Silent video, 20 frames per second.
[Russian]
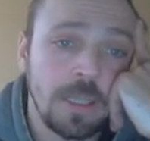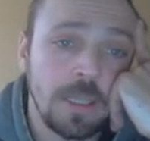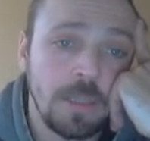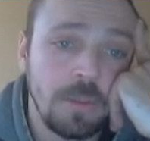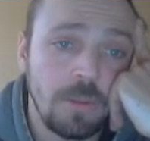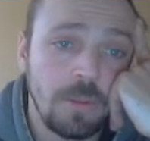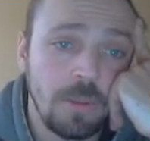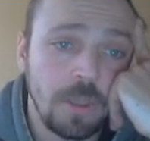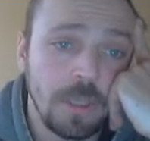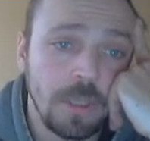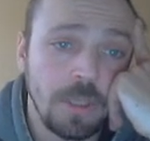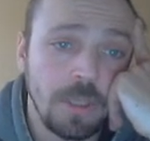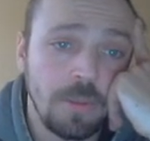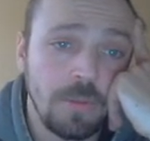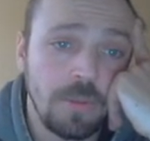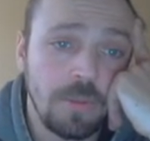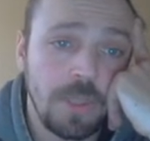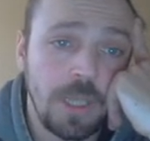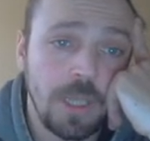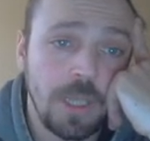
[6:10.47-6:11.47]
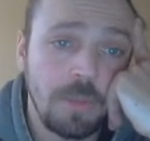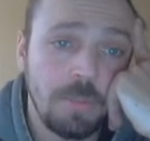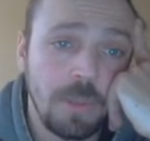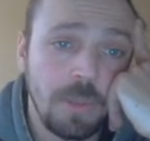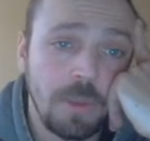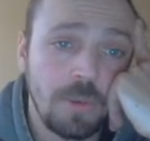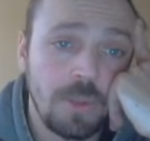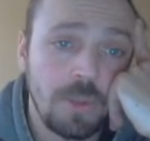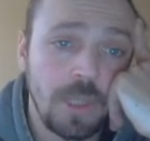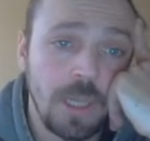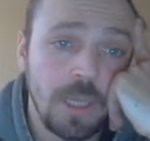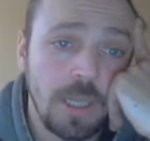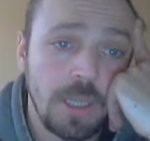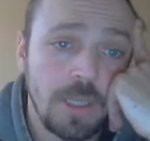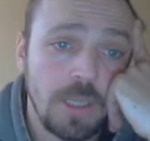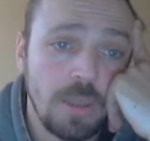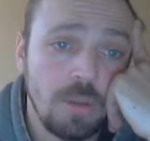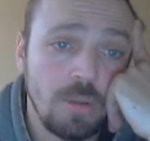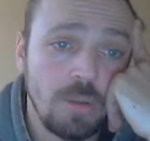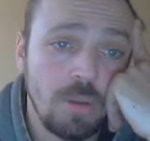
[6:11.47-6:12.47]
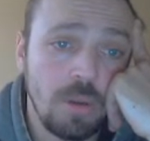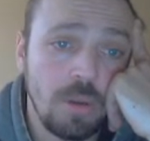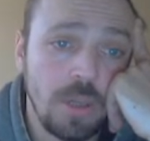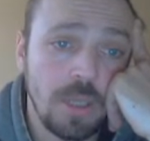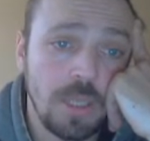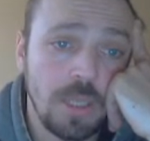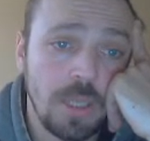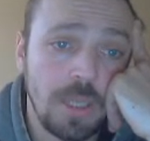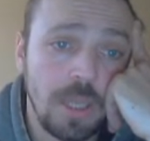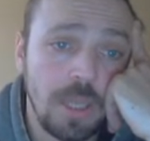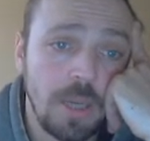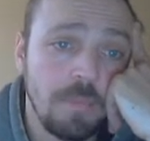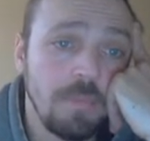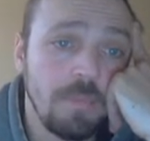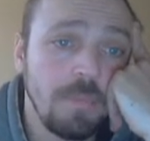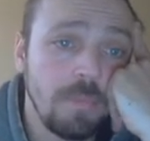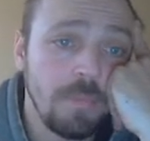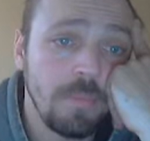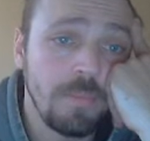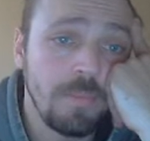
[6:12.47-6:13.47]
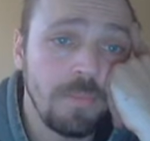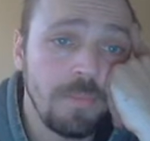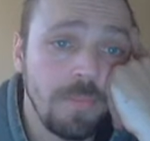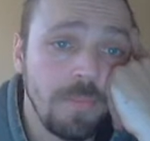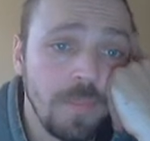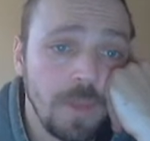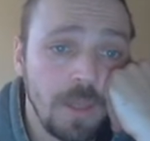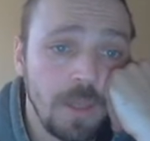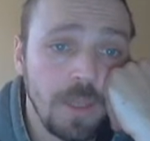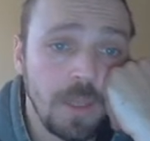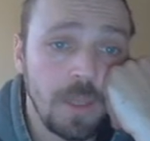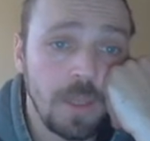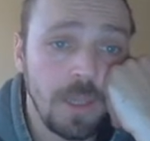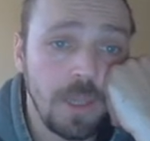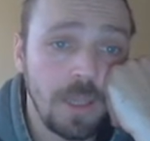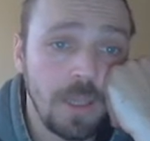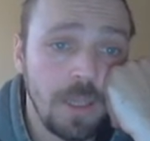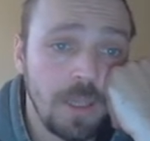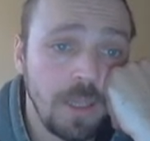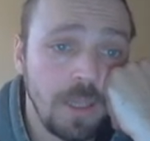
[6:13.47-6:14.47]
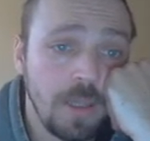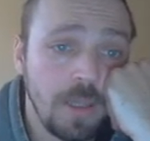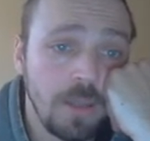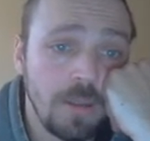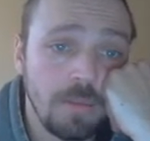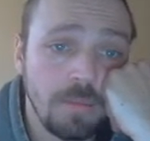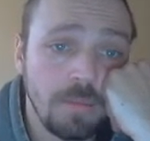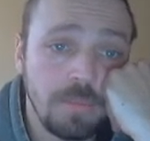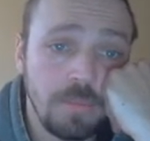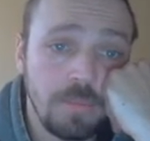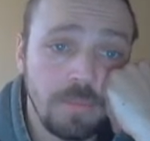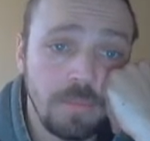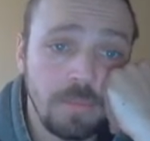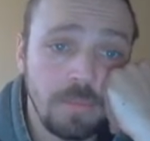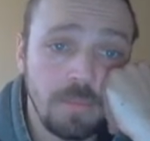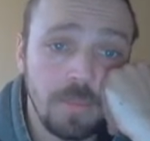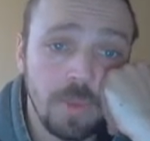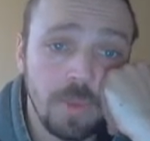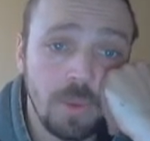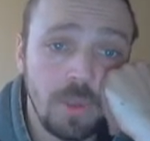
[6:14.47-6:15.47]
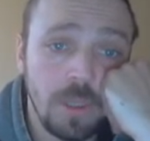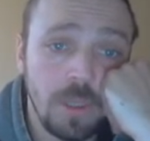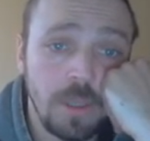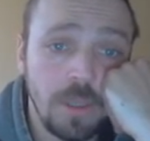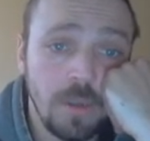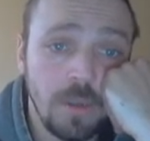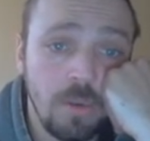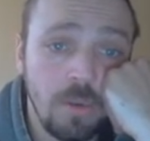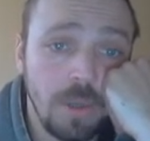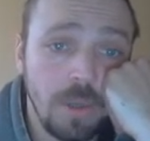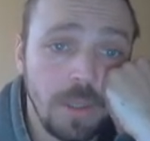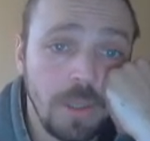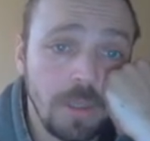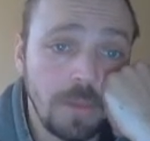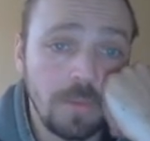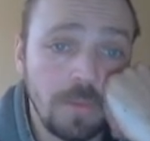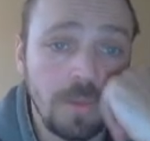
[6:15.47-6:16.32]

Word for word: Вот. В день получается 47 этих дуино коинов,